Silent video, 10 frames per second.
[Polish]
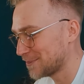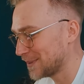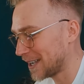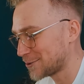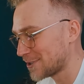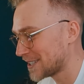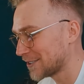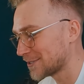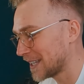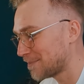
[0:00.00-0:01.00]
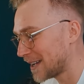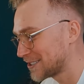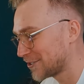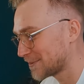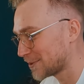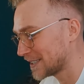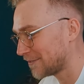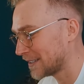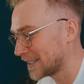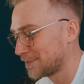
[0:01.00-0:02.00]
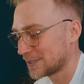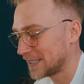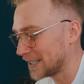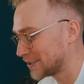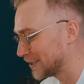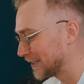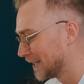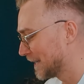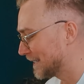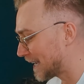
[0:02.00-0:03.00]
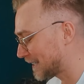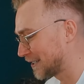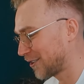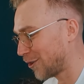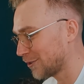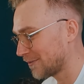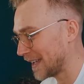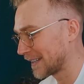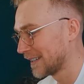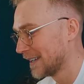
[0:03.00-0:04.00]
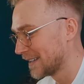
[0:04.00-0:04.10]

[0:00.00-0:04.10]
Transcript: że Pikachu jest jedną z najbardziej rozpoznawanych postaci jakichkolwiek.